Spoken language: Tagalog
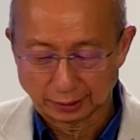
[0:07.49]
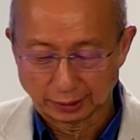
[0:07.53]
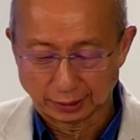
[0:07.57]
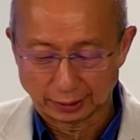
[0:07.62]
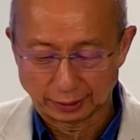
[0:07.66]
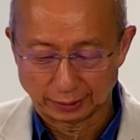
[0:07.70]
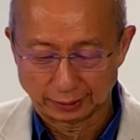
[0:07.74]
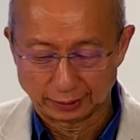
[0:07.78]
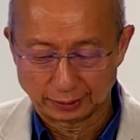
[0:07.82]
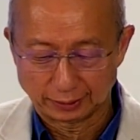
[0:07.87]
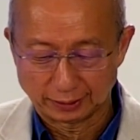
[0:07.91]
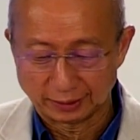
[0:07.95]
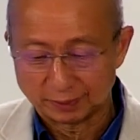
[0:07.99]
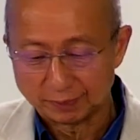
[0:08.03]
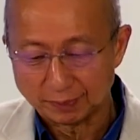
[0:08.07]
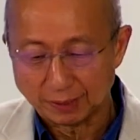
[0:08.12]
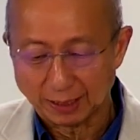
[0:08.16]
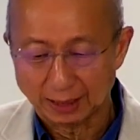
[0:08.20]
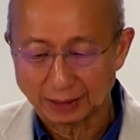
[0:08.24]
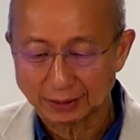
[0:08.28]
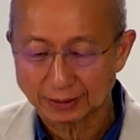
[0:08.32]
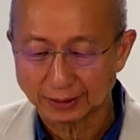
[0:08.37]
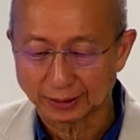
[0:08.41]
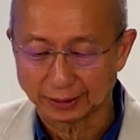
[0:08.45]

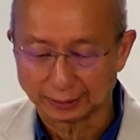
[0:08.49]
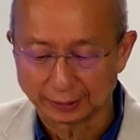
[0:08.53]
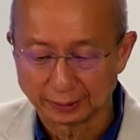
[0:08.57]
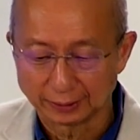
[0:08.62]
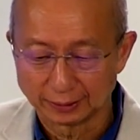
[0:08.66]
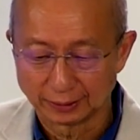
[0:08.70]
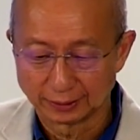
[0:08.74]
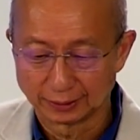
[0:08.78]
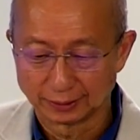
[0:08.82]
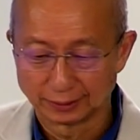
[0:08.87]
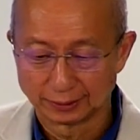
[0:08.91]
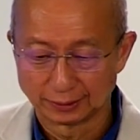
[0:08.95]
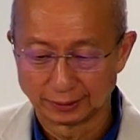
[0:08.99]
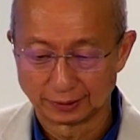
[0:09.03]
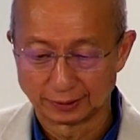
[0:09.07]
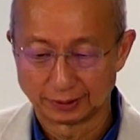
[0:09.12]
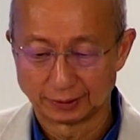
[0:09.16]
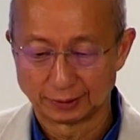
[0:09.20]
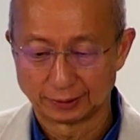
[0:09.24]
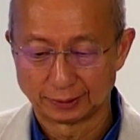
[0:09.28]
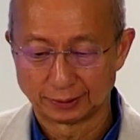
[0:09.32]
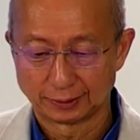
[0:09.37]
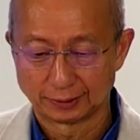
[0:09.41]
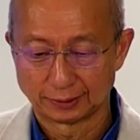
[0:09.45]
Kabanata
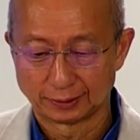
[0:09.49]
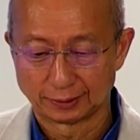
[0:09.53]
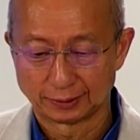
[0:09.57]
26.